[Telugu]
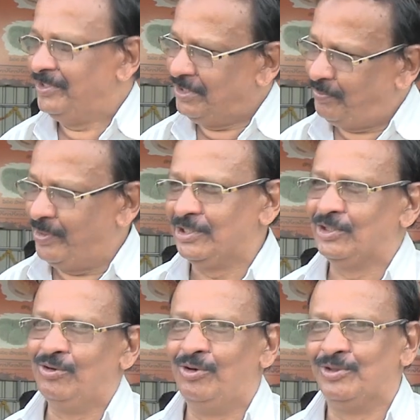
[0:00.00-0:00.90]
ఇది
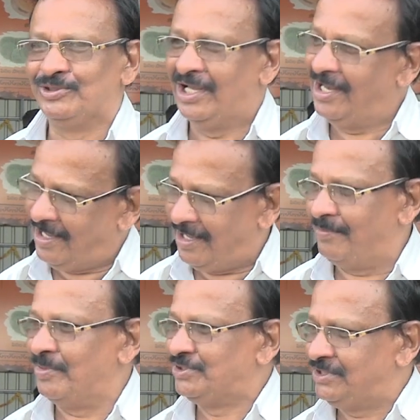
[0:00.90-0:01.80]
పెట్టడం చాలా
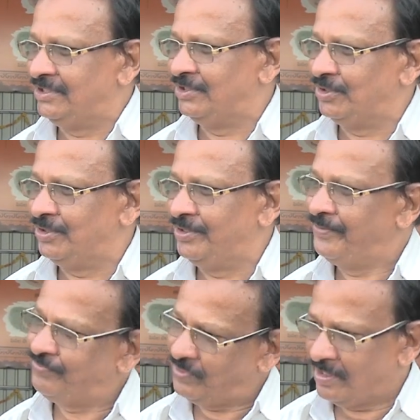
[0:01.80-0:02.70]
మంచి
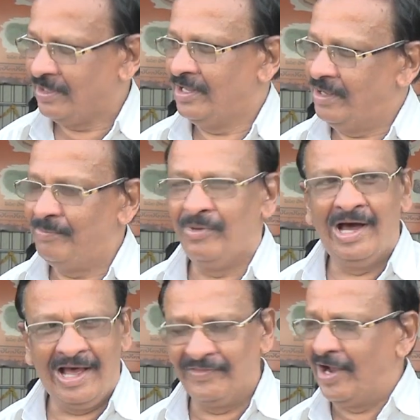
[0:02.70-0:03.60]
మా
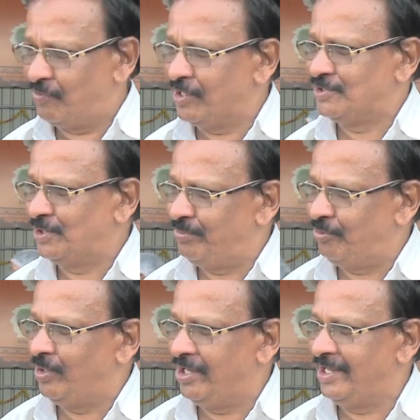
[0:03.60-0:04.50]
అందరి అవకాశాలు మేము ఉండే